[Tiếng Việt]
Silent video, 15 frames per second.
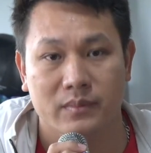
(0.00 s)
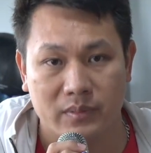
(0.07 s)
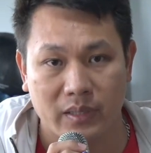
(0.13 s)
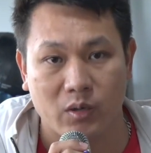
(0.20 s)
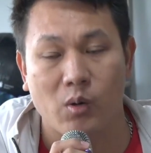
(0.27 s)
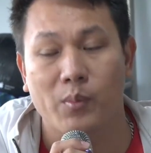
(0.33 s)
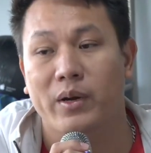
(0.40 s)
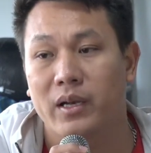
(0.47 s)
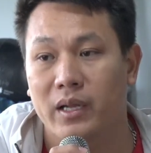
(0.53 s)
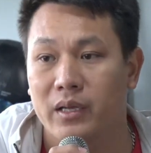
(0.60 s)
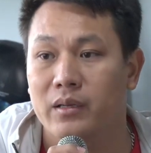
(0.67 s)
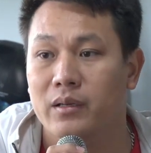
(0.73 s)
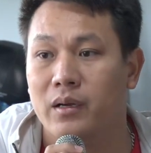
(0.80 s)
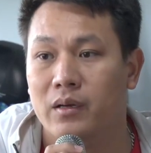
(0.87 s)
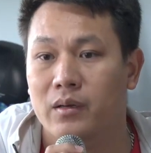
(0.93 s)
để có một cái
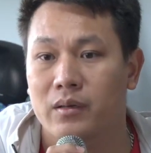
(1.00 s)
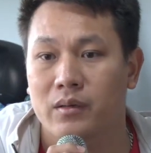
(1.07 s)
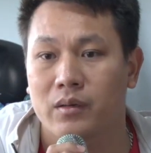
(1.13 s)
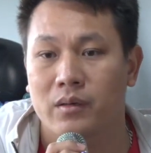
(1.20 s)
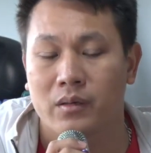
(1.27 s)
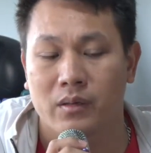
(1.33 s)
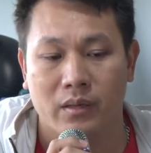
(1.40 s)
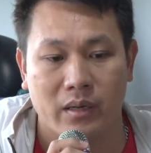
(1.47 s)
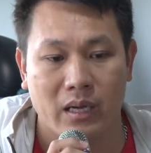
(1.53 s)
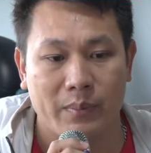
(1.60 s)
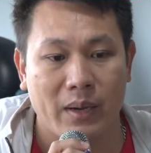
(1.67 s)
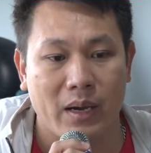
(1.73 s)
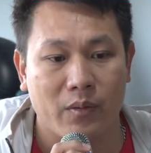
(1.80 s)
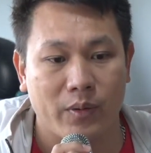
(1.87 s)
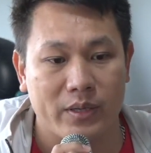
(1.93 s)
lễ à, khai
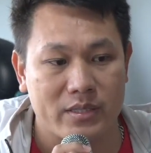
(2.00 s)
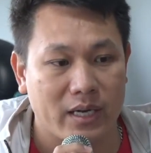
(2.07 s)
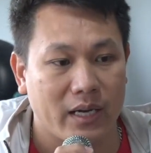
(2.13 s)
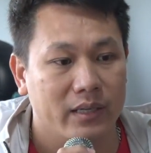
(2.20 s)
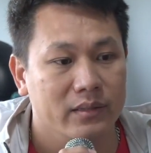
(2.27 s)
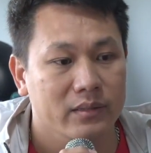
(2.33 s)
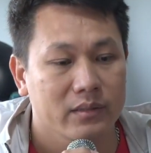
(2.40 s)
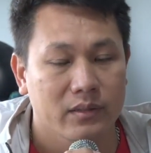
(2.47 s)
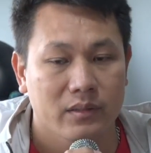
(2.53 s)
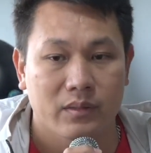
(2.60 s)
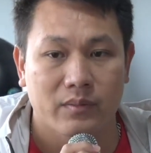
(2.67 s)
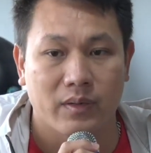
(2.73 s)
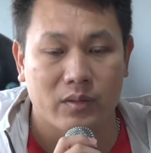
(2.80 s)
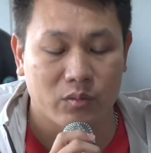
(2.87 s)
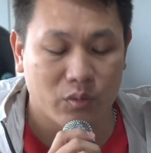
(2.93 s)
mạc hoành tráng
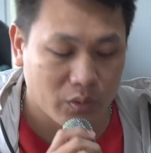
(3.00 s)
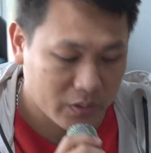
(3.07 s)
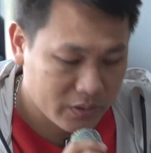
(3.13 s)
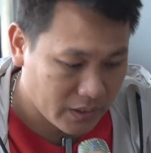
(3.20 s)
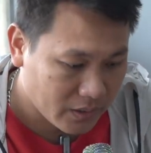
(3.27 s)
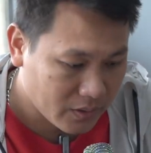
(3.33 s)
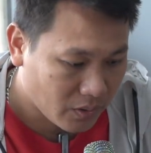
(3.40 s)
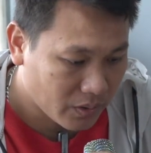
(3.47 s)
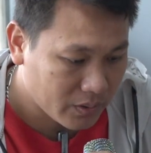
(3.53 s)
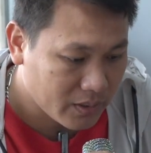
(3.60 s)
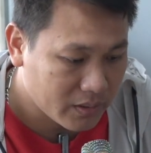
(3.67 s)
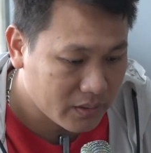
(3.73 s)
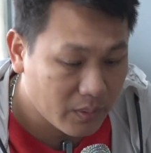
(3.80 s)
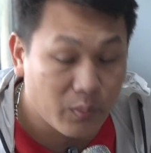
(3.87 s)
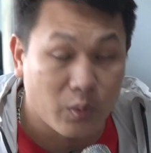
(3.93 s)
và tôi sẽ có
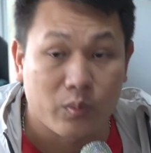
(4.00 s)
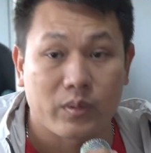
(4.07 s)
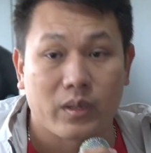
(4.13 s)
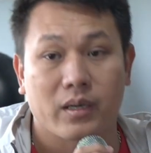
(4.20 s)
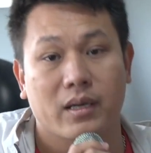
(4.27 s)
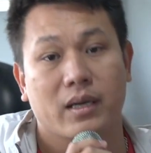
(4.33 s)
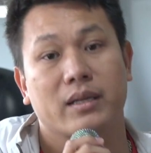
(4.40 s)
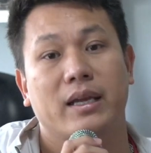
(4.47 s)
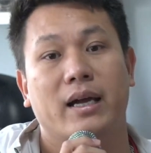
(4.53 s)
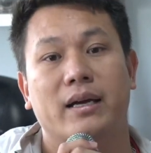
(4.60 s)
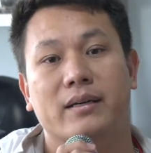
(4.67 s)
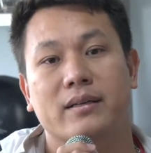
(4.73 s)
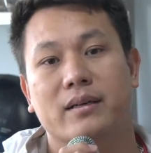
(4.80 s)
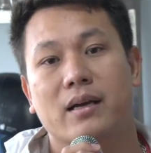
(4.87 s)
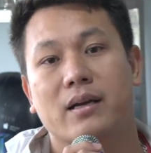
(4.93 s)
các tiết mục ca
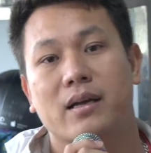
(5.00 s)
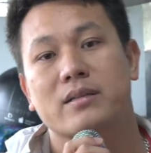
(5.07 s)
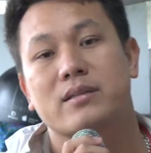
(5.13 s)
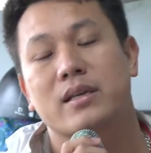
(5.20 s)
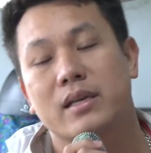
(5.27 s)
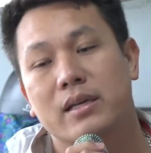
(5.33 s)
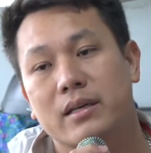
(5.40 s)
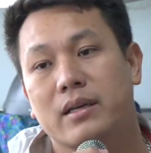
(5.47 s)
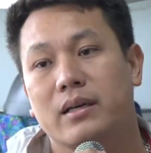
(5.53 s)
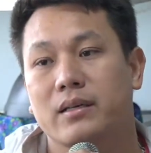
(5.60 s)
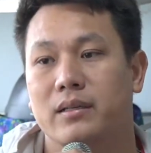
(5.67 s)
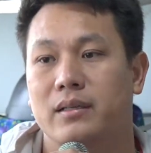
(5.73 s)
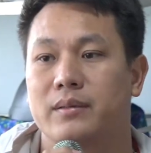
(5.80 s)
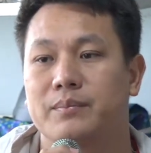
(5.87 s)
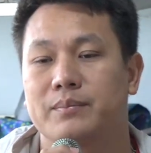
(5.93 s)
nhạc các ca sĩ các
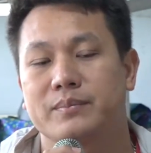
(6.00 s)
ờ,